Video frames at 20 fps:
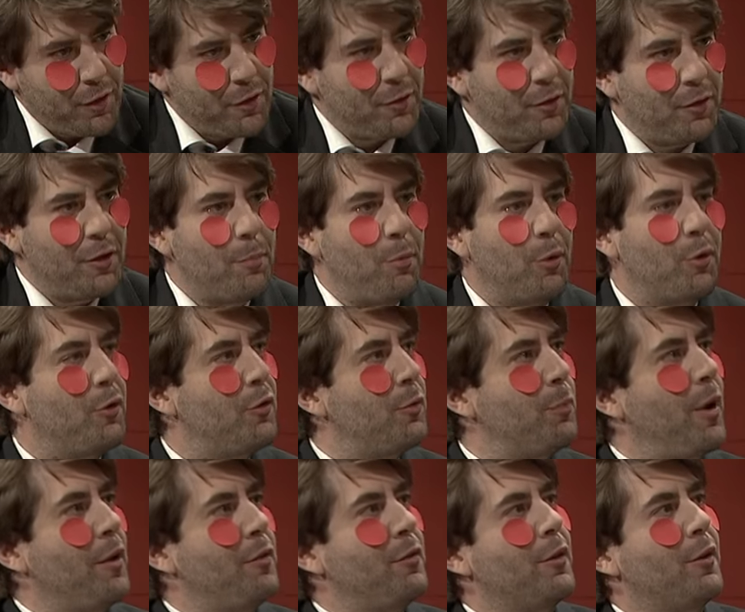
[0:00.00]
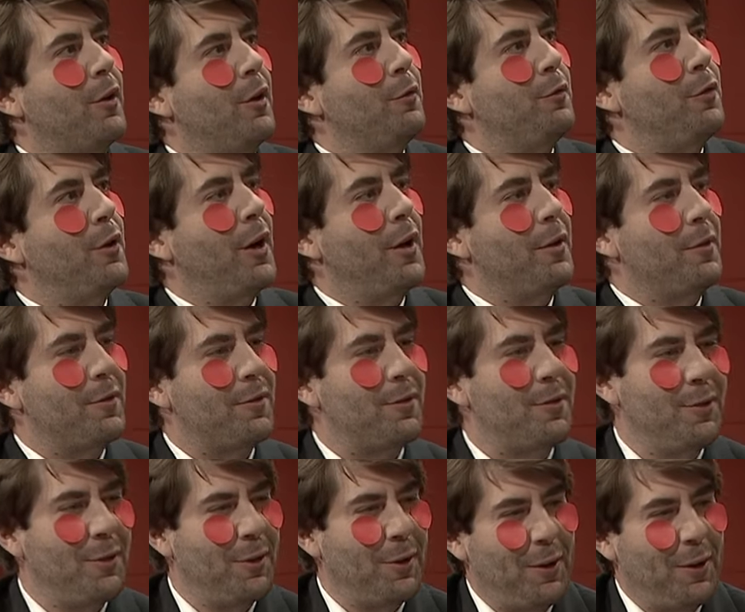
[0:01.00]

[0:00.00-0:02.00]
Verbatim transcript: nicht in die Bundespressekonferenz.